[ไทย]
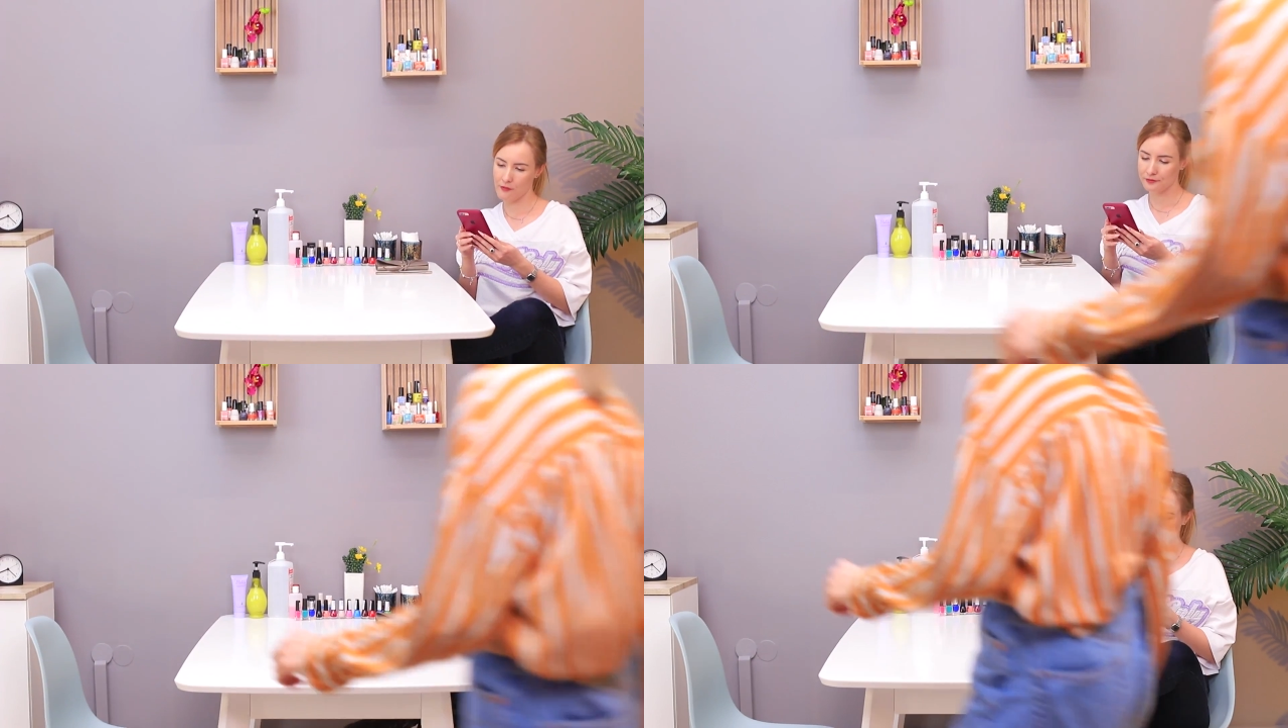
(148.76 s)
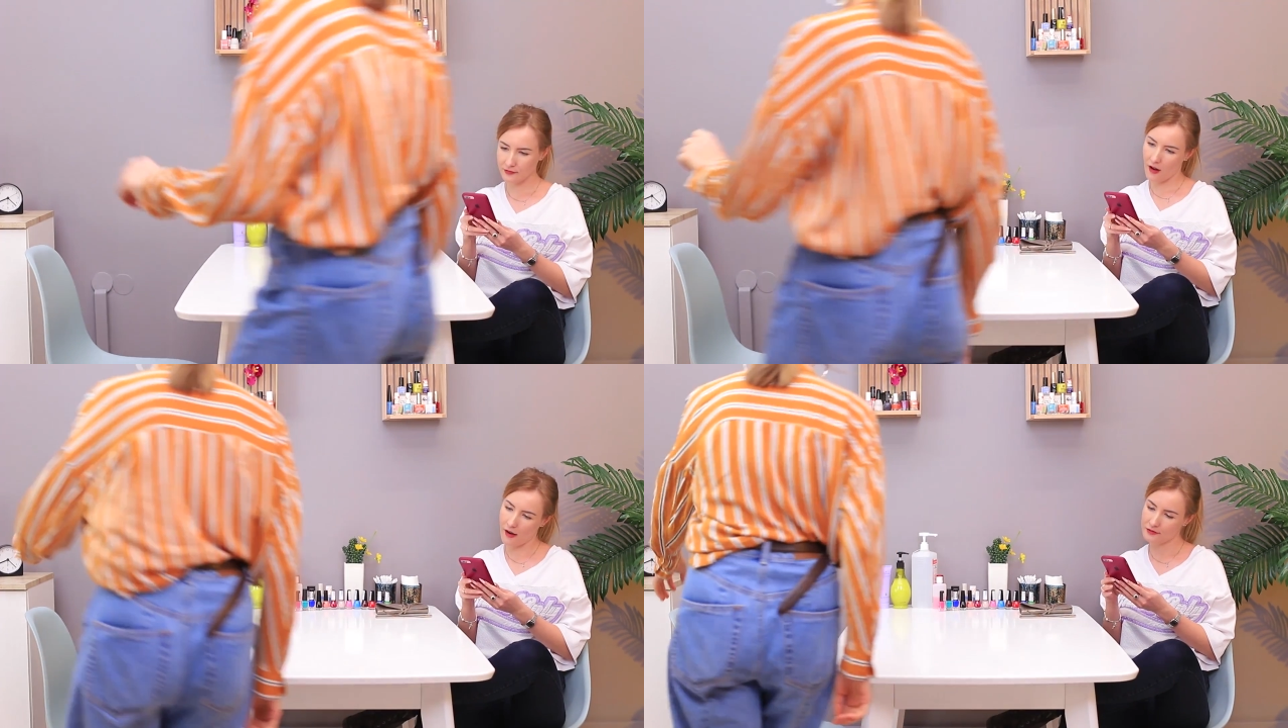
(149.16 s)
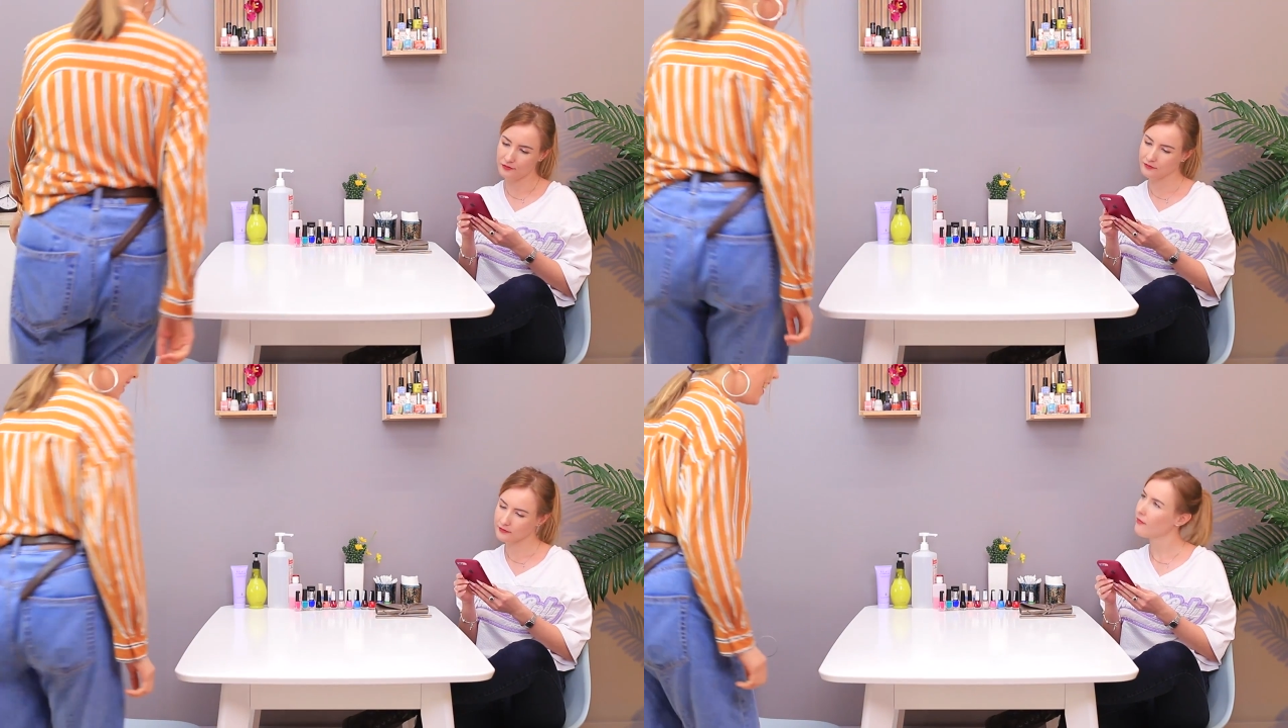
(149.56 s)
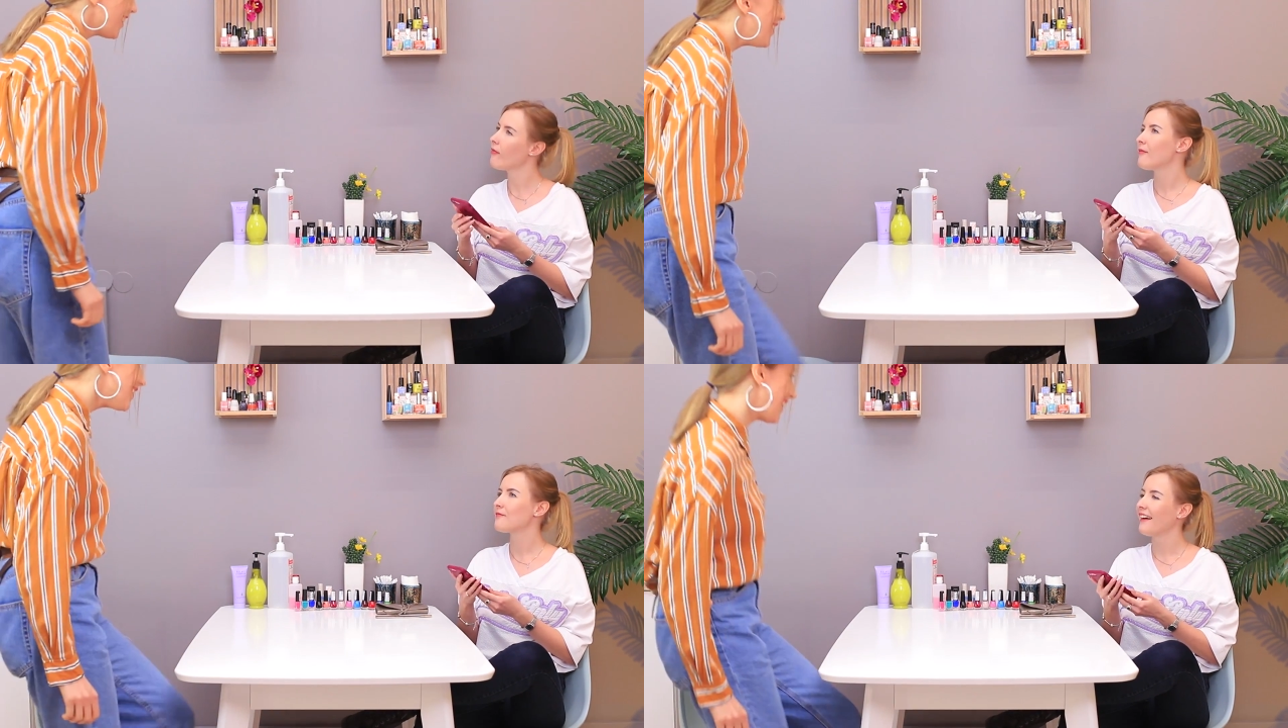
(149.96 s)
ร้านทำเล็บของเรามีลูก
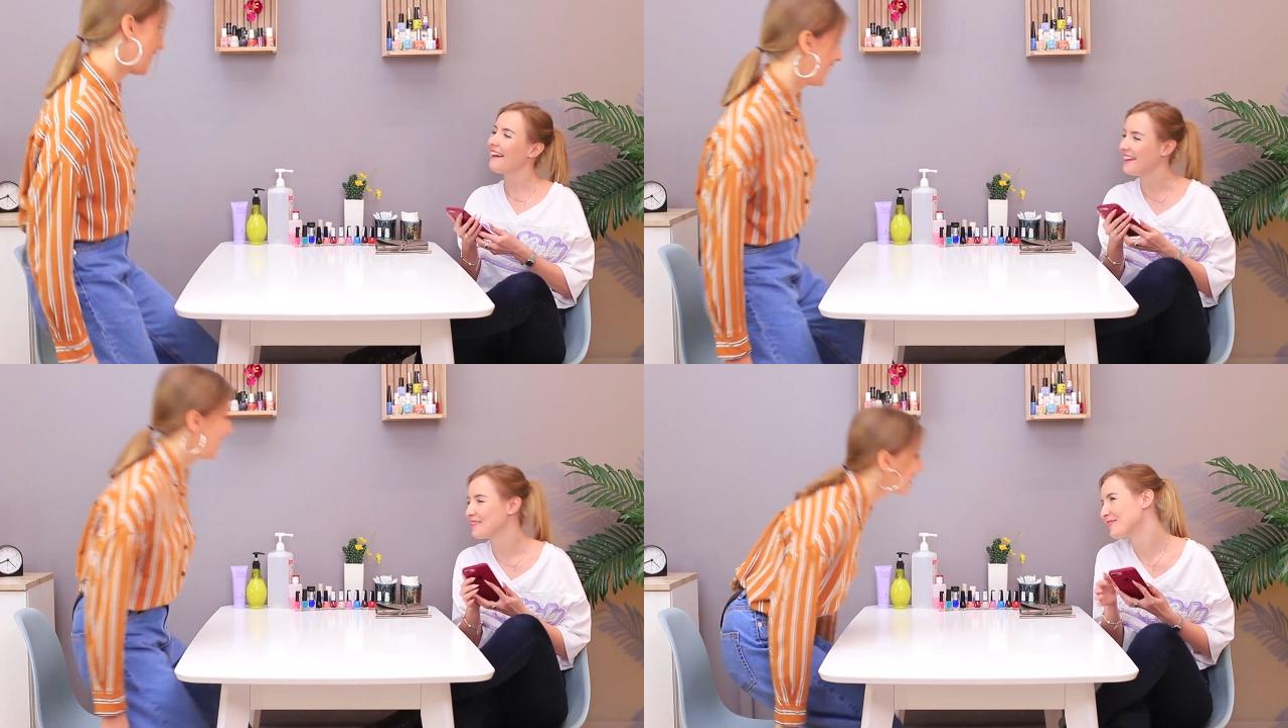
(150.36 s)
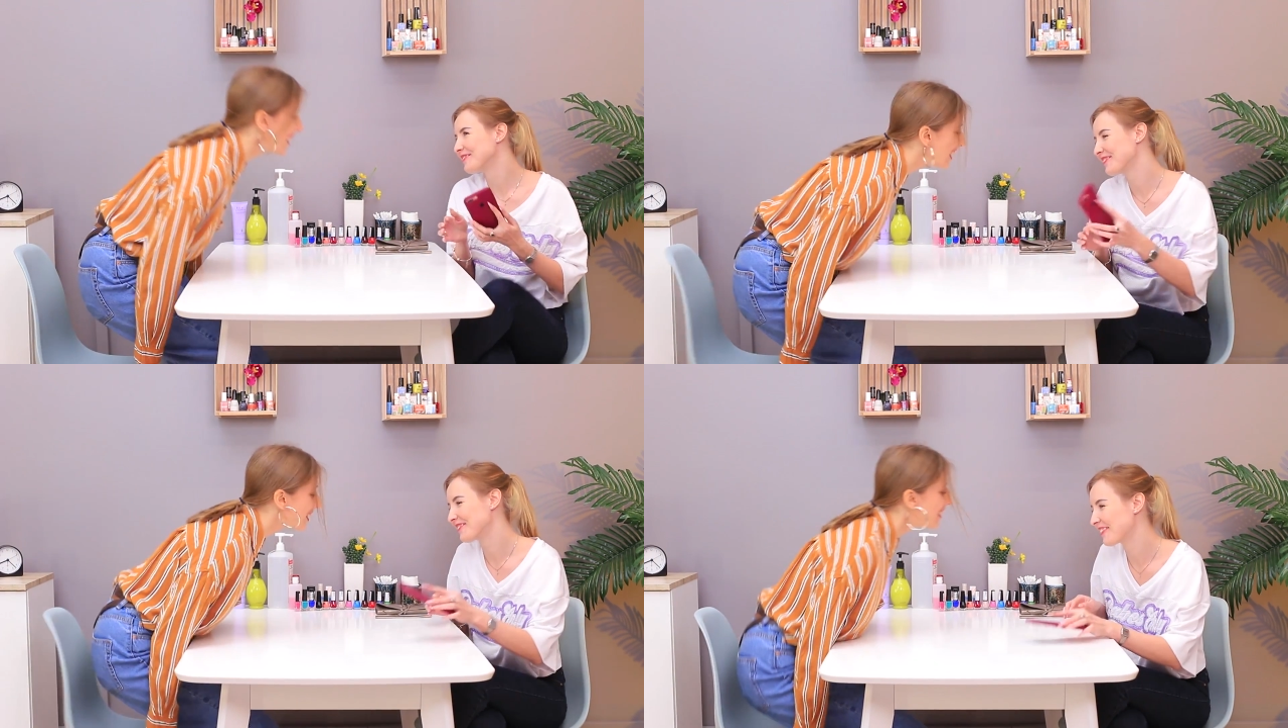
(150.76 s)
ค้าทุกๆ